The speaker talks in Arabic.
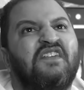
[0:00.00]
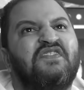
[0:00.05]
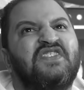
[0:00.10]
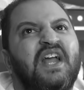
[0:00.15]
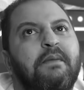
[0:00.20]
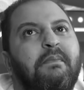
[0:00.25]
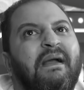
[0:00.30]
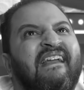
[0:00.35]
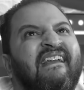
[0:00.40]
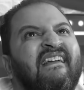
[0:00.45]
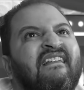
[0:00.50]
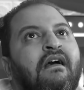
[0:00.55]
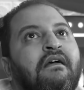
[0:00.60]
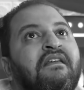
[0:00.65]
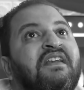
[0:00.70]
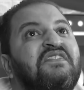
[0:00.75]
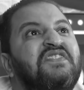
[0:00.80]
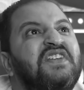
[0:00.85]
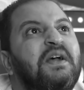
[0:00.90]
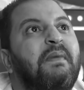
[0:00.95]
نفسي ابقى كده
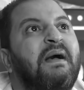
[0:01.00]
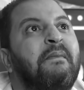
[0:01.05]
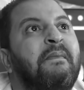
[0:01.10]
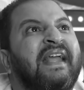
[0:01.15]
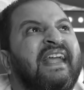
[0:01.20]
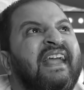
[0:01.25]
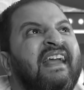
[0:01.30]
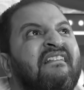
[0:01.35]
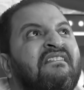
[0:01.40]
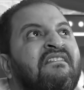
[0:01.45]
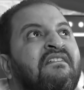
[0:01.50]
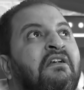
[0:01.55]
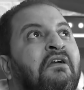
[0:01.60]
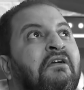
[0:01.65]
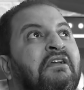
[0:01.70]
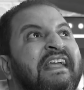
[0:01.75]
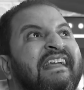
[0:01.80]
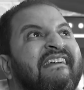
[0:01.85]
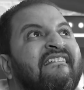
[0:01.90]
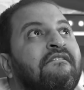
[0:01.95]
نفسي ابقى مكان
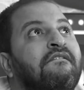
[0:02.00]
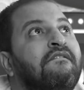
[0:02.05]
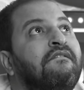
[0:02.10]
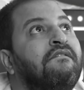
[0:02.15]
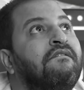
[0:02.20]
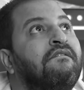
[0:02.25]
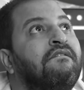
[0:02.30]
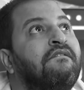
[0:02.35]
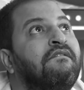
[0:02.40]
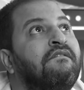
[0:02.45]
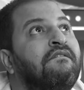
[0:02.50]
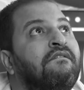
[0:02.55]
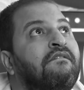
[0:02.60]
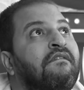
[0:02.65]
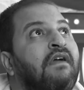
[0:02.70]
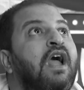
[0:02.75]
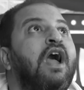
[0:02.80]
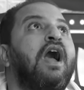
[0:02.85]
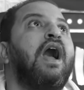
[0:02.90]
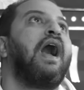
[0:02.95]
ركين
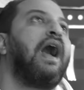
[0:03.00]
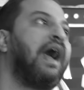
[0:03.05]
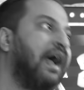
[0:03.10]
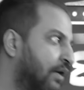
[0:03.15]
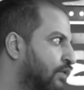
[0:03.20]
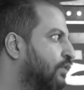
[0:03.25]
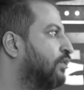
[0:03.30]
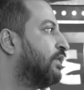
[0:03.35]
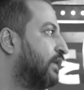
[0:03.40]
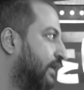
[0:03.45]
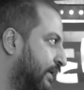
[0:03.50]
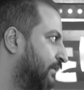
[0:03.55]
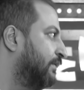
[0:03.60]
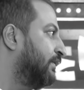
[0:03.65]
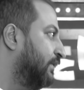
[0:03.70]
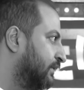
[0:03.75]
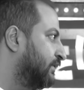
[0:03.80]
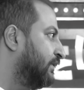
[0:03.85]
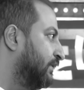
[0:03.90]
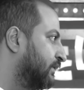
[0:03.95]
او
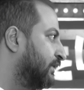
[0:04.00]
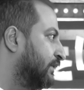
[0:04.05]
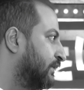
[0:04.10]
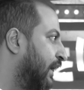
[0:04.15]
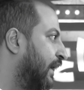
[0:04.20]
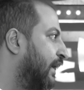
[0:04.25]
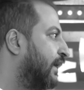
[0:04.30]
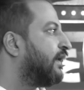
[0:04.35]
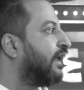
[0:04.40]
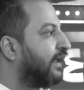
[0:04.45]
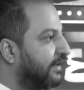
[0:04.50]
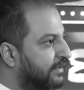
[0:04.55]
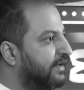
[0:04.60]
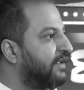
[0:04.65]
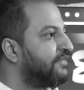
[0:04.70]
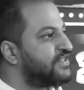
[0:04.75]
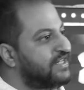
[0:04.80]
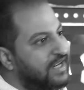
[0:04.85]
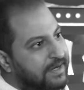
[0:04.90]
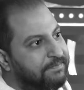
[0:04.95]

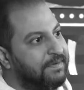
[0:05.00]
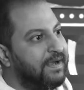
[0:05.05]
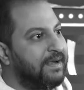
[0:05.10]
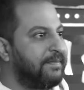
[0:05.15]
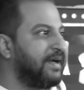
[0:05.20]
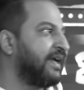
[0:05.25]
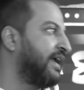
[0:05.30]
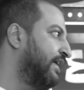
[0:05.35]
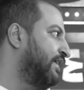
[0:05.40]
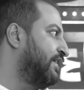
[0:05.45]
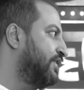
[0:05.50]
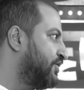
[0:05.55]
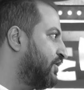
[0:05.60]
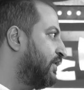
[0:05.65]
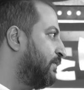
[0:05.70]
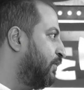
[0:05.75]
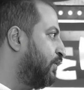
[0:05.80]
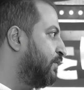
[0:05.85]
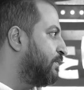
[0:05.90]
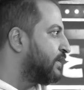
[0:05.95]
نفسي ابقى مكان
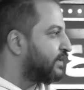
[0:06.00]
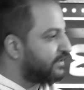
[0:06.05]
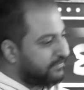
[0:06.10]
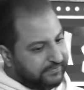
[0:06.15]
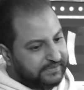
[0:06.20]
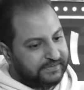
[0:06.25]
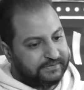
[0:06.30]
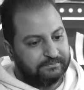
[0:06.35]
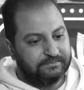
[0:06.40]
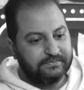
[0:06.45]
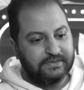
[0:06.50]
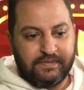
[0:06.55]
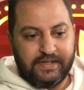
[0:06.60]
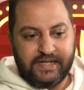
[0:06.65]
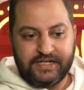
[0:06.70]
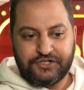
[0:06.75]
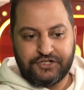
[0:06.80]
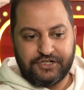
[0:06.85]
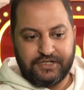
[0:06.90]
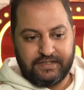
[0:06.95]
عصام عمر فاهم
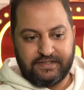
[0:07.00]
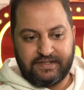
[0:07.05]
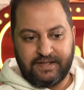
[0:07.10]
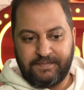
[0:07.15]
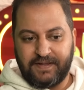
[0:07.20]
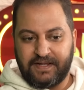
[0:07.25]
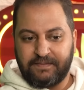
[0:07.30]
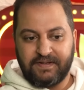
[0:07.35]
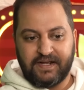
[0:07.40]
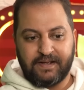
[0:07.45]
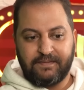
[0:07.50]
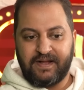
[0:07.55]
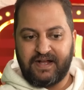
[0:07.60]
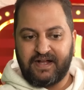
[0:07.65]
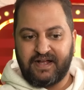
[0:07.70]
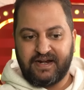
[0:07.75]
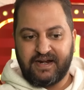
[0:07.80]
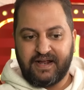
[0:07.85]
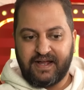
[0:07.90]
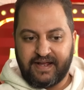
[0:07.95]
ماشي تمام يا
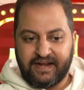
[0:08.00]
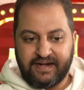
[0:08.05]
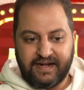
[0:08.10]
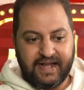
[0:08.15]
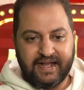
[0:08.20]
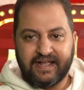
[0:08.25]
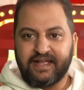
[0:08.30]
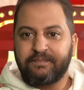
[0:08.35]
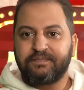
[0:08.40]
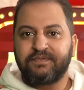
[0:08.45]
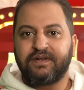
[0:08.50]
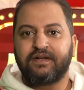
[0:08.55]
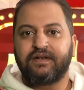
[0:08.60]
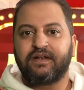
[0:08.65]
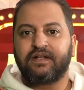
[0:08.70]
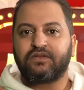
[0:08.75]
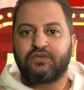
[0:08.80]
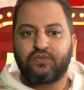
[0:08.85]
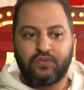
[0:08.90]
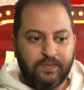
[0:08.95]
جماعه انا انا عاجبني ان
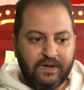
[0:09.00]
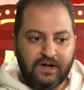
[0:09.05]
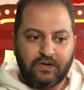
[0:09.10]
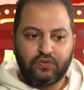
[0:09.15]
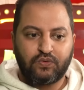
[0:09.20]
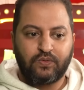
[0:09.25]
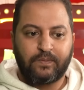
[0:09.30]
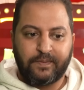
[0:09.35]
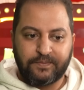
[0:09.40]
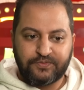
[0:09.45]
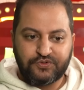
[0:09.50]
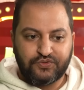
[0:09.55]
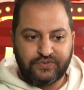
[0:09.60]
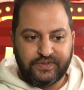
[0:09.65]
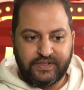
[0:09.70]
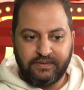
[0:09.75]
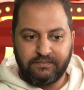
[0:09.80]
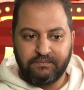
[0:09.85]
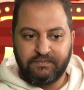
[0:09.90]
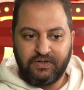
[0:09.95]
انتوا برضه
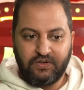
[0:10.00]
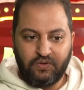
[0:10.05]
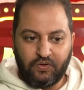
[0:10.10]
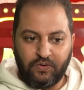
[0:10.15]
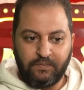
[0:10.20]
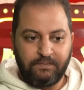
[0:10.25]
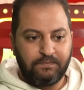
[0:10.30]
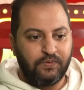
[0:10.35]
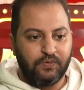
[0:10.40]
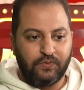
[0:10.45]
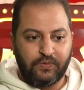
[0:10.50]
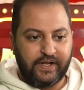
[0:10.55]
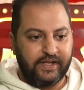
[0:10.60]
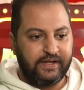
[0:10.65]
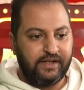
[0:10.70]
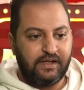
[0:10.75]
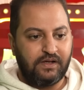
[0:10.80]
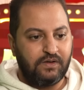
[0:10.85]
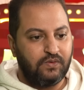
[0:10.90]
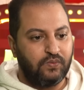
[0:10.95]
مبسوطين بالحب
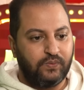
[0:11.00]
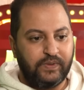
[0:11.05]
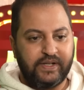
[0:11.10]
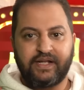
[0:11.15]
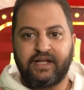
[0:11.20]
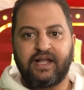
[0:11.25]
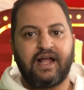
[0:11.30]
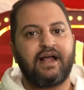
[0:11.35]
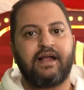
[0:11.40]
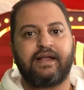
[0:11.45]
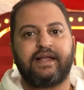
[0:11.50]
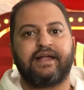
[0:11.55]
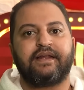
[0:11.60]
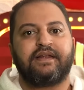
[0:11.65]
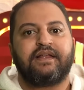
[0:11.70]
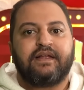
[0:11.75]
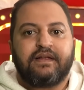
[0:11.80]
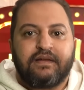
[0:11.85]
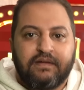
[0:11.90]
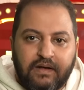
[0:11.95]
وكده
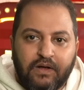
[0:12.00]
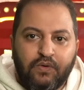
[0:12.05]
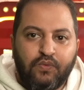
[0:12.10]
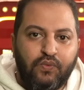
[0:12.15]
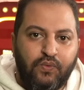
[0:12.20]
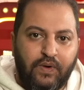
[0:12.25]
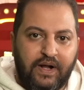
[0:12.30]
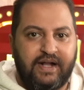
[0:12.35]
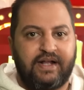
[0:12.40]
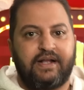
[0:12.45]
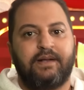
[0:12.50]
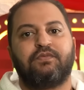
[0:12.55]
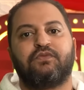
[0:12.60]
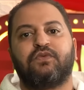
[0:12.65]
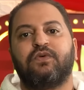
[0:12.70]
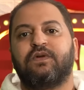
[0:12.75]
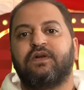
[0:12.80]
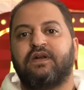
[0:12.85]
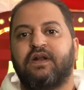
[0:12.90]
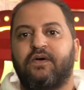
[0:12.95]
ويعني لو
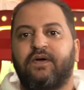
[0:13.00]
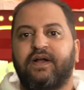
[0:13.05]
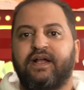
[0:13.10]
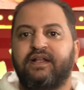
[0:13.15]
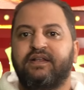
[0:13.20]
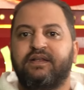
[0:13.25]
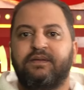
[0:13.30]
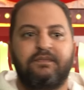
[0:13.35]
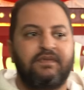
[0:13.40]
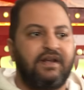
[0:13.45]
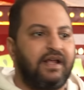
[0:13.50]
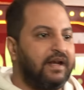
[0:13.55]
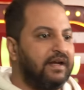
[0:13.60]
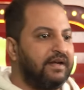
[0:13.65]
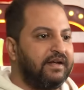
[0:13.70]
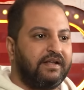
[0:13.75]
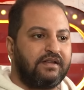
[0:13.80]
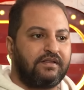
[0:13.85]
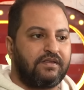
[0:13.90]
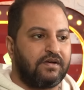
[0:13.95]
عاجبكم النوعيه دي من
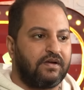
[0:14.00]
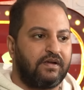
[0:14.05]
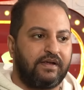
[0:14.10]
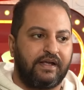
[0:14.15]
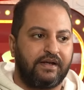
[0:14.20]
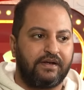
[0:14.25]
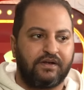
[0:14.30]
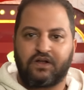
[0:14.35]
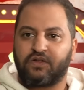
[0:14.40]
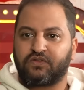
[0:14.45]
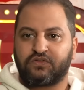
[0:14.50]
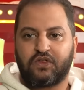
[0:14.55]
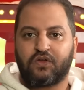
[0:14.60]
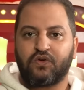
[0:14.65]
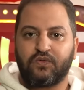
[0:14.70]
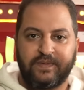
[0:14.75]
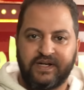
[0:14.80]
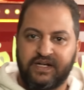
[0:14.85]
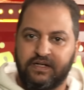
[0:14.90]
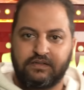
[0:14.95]
الاعلانات يعني
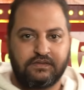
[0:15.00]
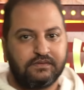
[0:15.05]
كتروا منها